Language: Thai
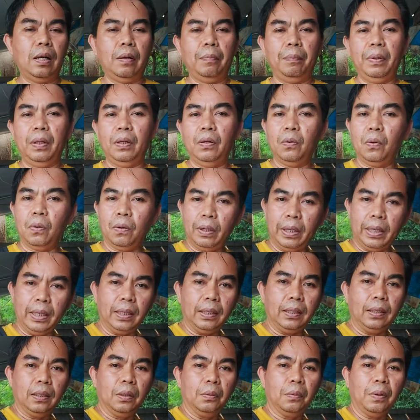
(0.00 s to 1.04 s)
เป็นโอลิง
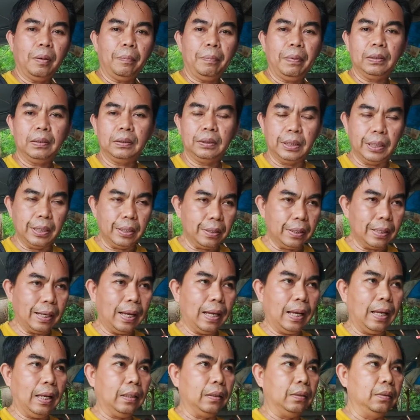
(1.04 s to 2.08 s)
หรือว่าเป็นซีน
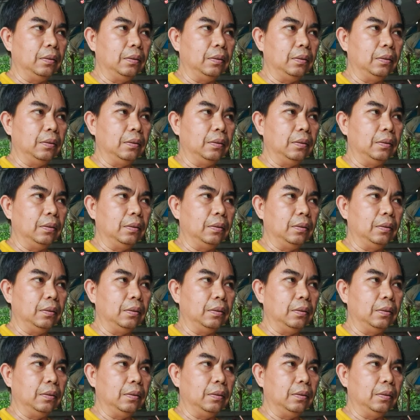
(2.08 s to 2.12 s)
ยาง